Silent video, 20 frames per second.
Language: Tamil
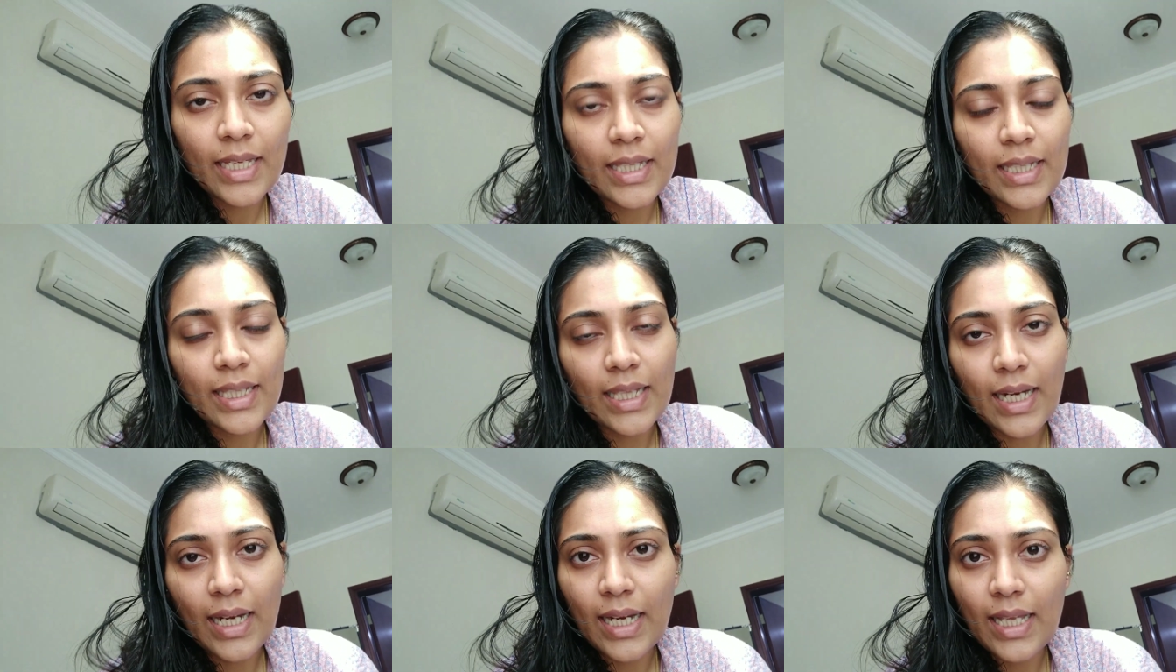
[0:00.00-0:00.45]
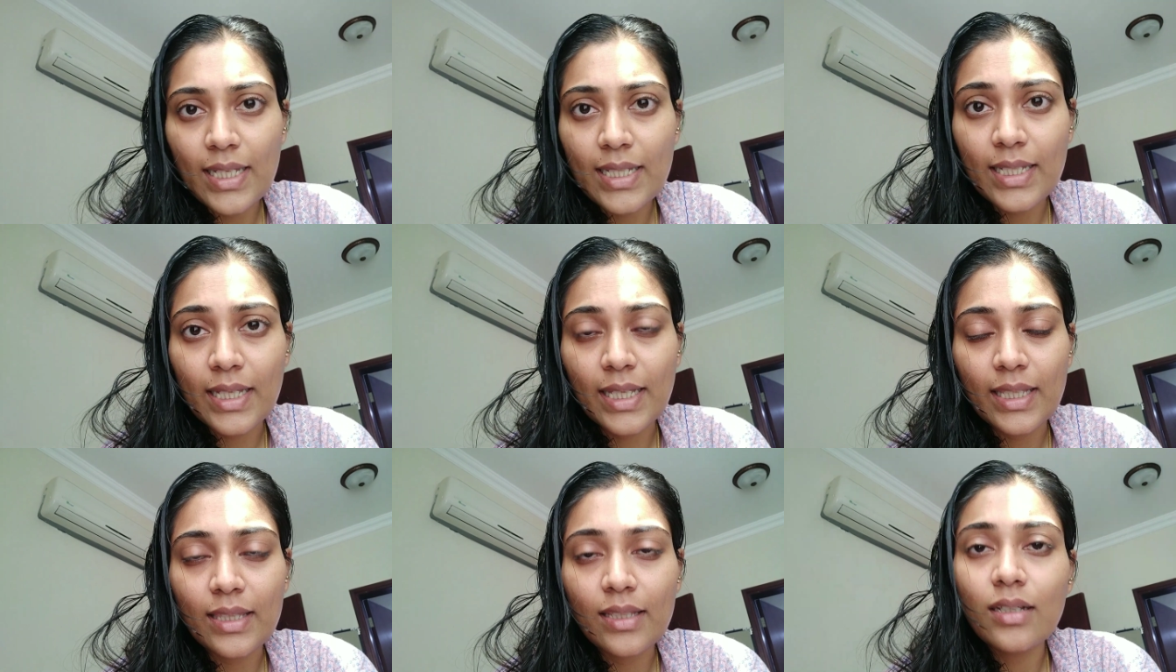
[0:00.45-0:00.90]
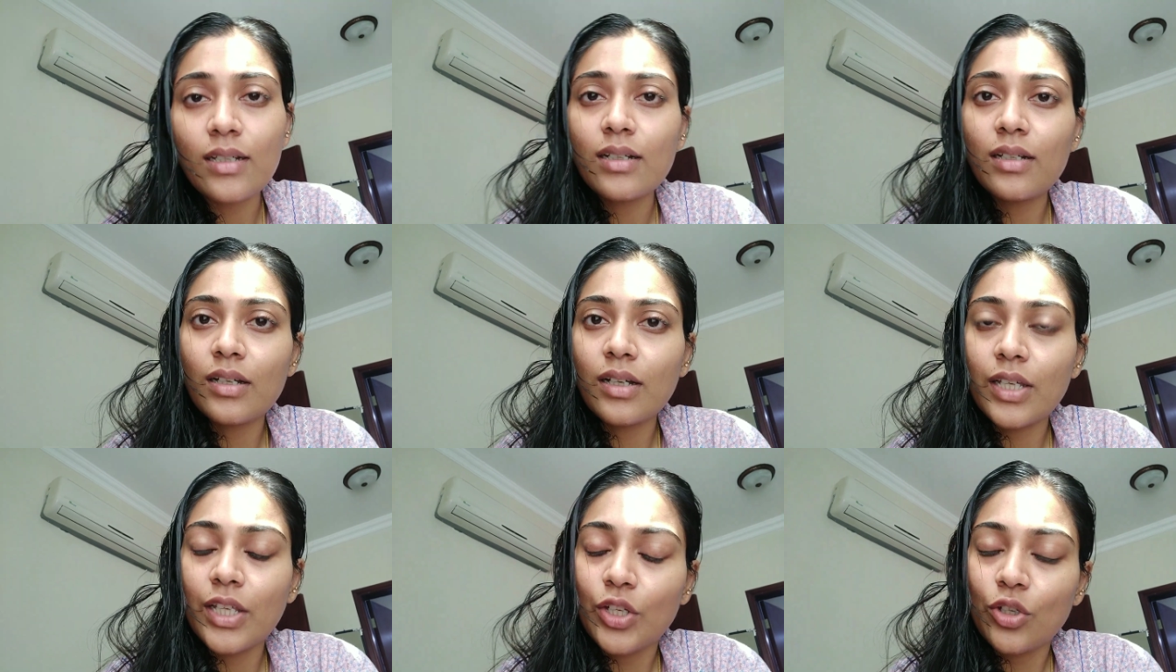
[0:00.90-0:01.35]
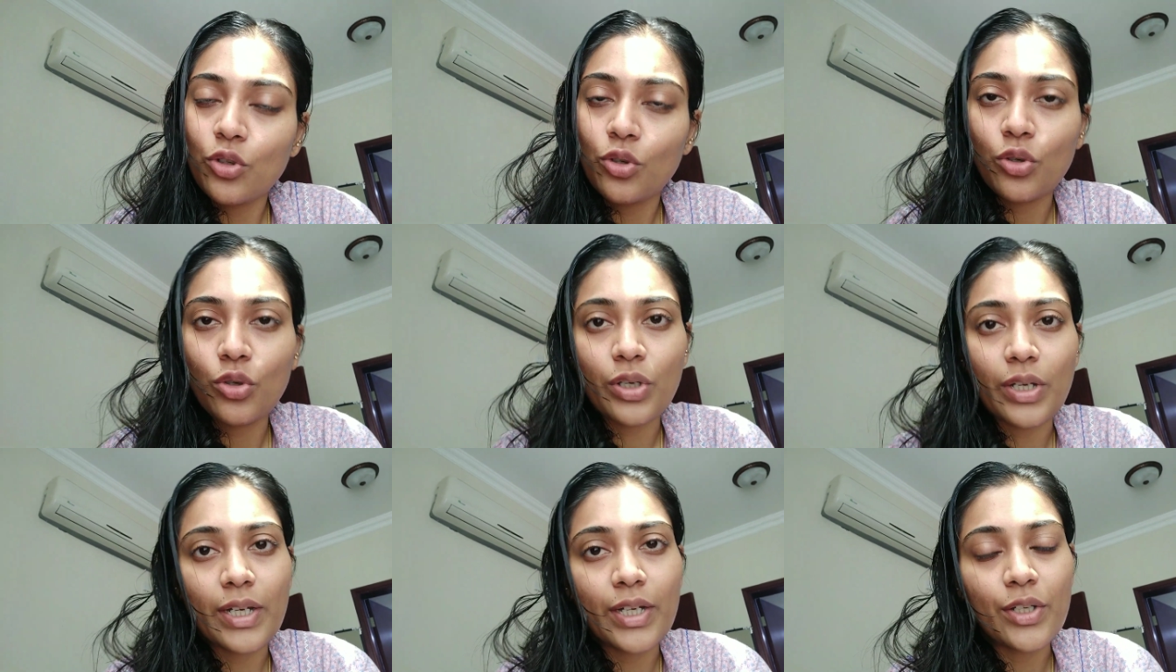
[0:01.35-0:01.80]
இதெல்லாம் சேர்த்து
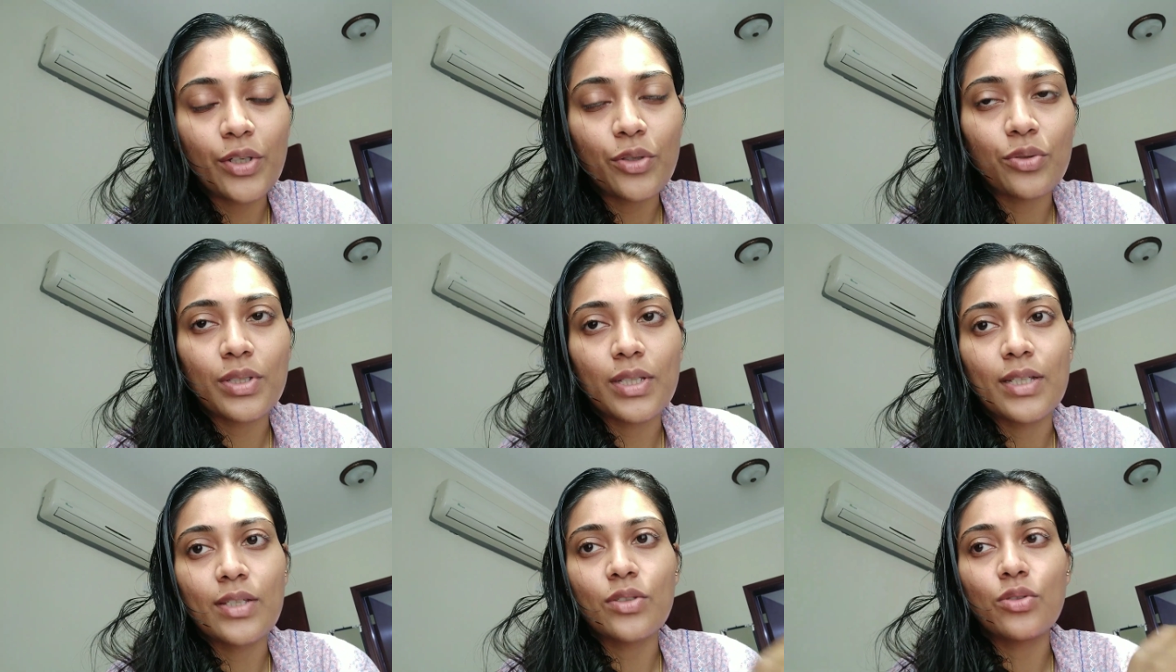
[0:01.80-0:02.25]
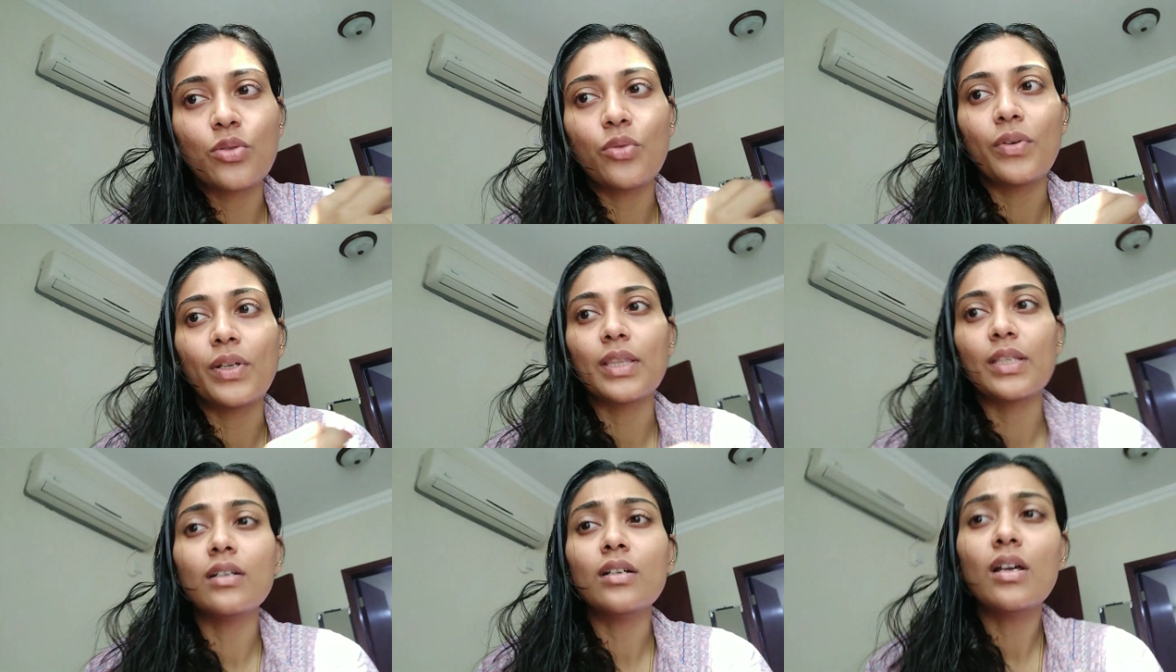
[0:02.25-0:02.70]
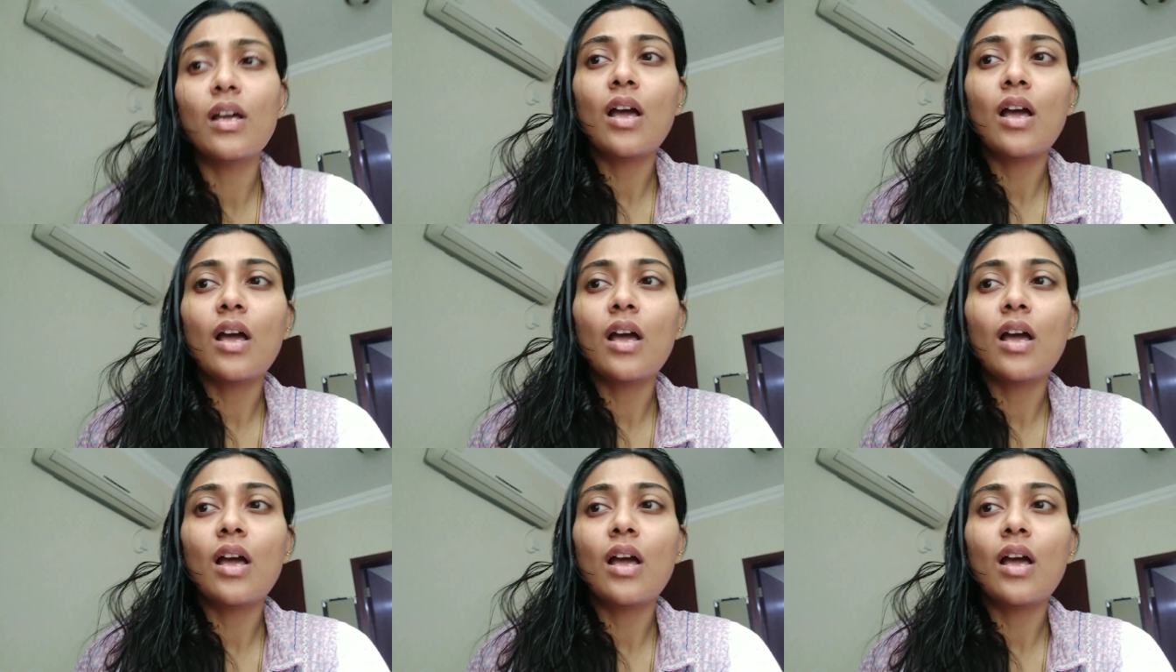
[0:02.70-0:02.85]
இன்னொரு இன்டியூசிங் ஸோ வந்து